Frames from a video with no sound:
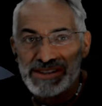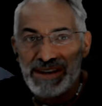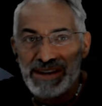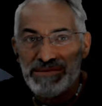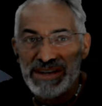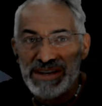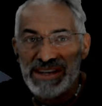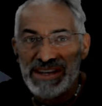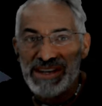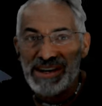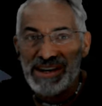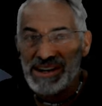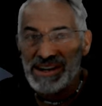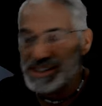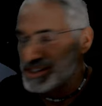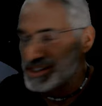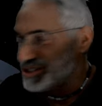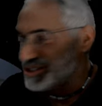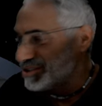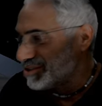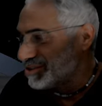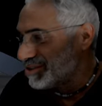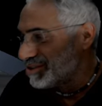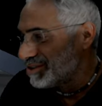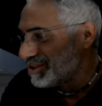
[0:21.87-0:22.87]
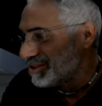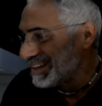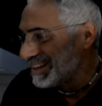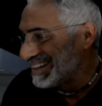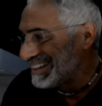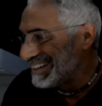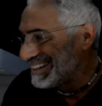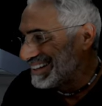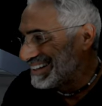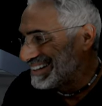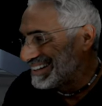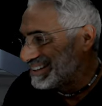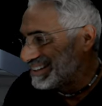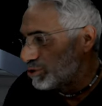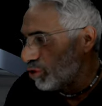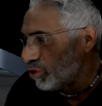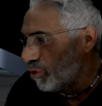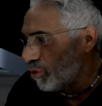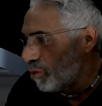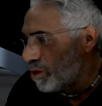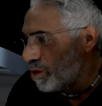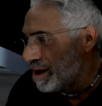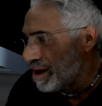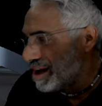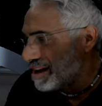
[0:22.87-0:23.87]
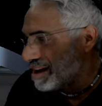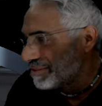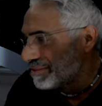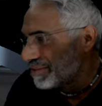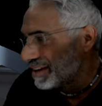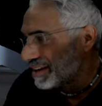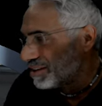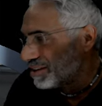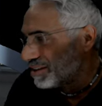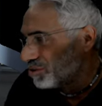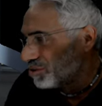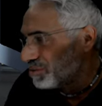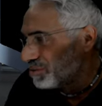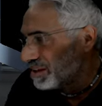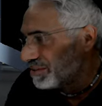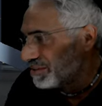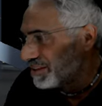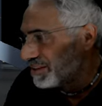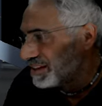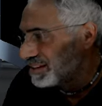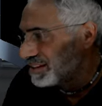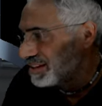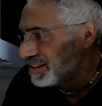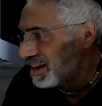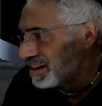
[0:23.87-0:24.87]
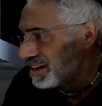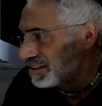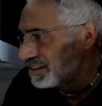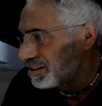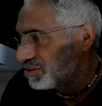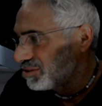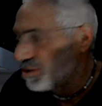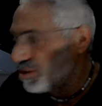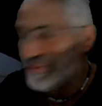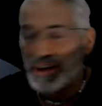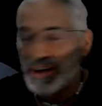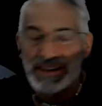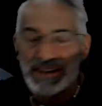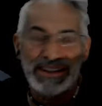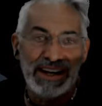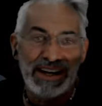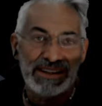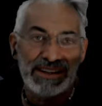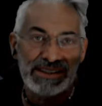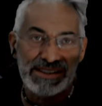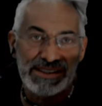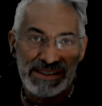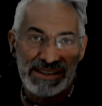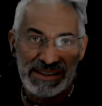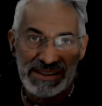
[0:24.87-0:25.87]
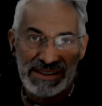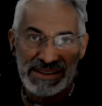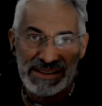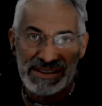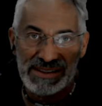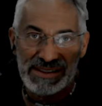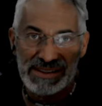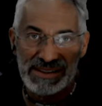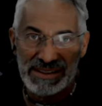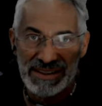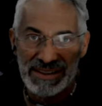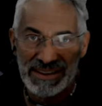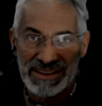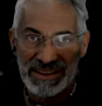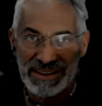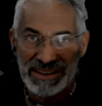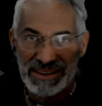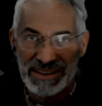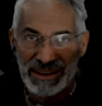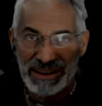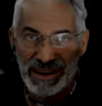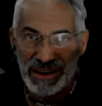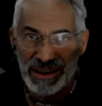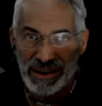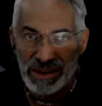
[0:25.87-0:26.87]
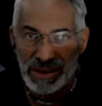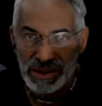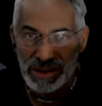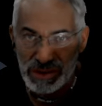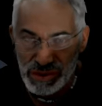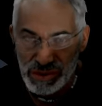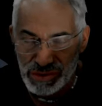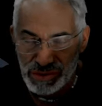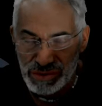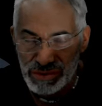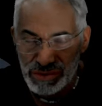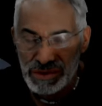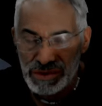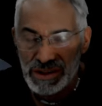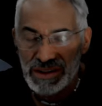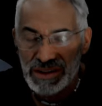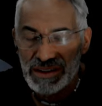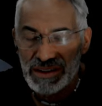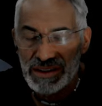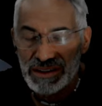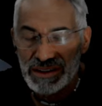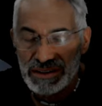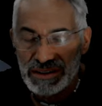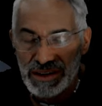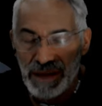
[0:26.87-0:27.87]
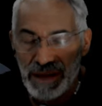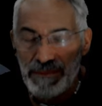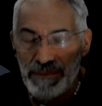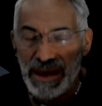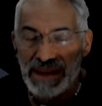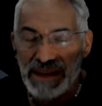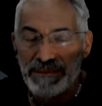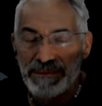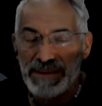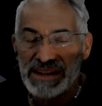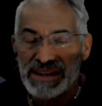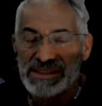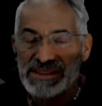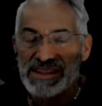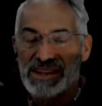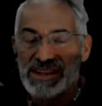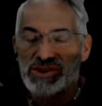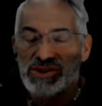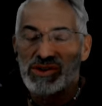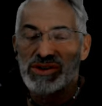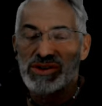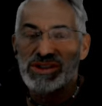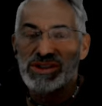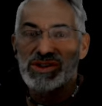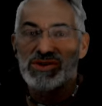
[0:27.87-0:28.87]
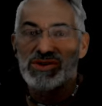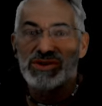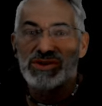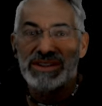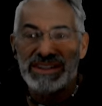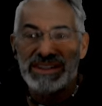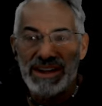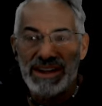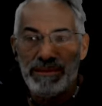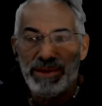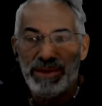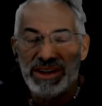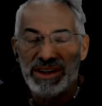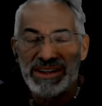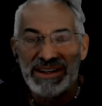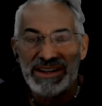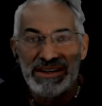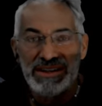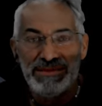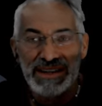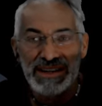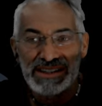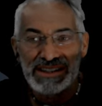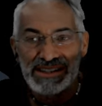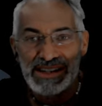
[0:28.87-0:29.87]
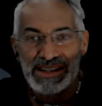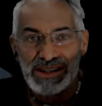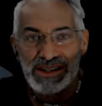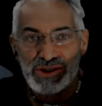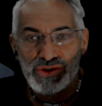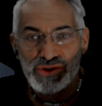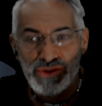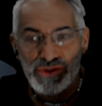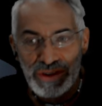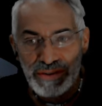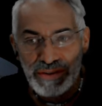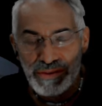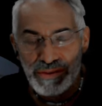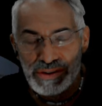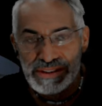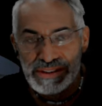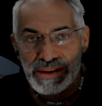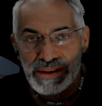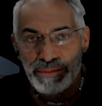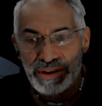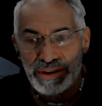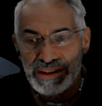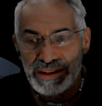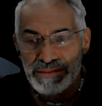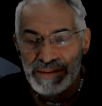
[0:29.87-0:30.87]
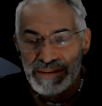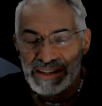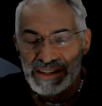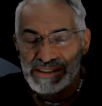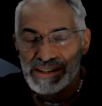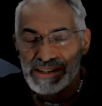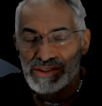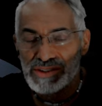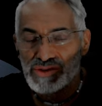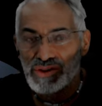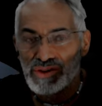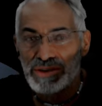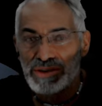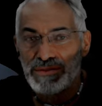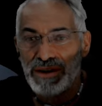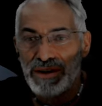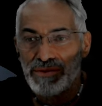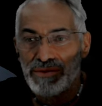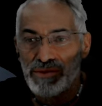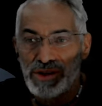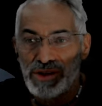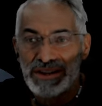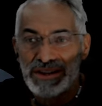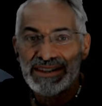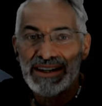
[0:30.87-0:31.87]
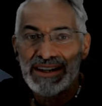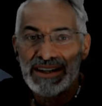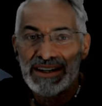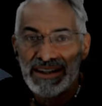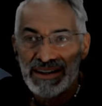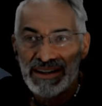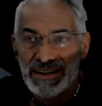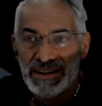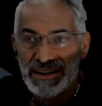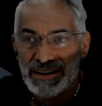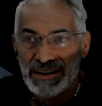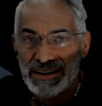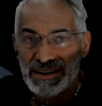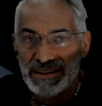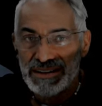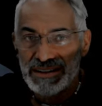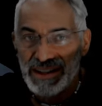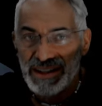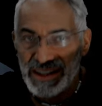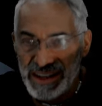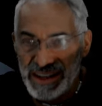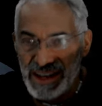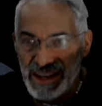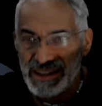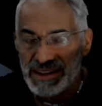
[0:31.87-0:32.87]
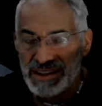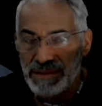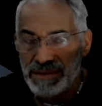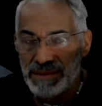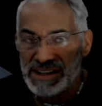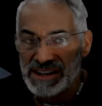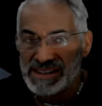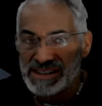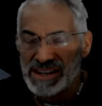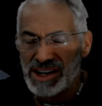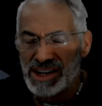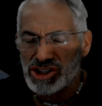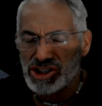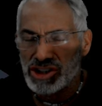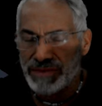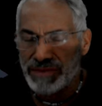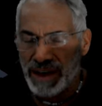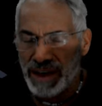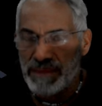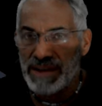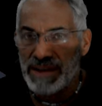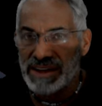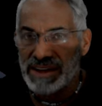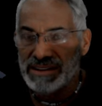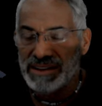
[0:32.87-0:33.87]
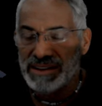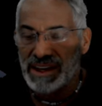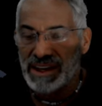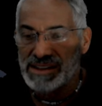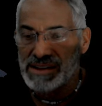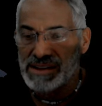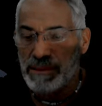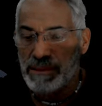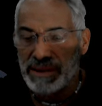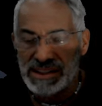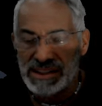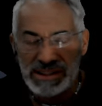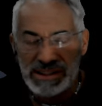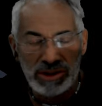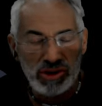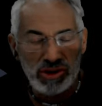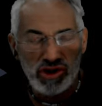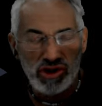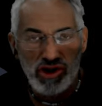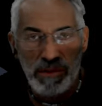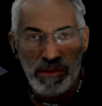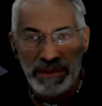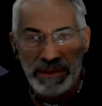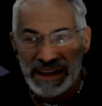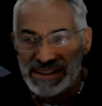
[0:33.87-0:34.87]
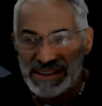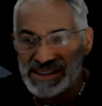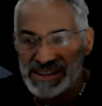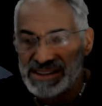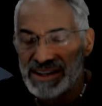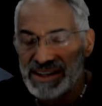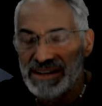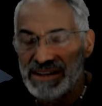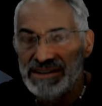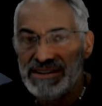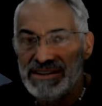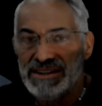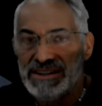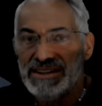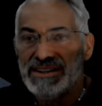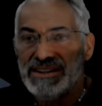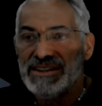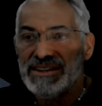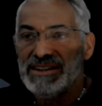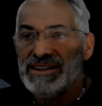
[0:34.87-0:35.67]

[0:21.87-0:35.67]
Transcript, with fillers: chers amis en ce 3 avril 2024, 9h36, heure du Québec. Merci à ceux qui sont abonnés, merci à ceux qui vont s'abonner, merci à ceux qui m'envoient des liens et des messages, C'est vraiment très apprécié, toujours pertinent.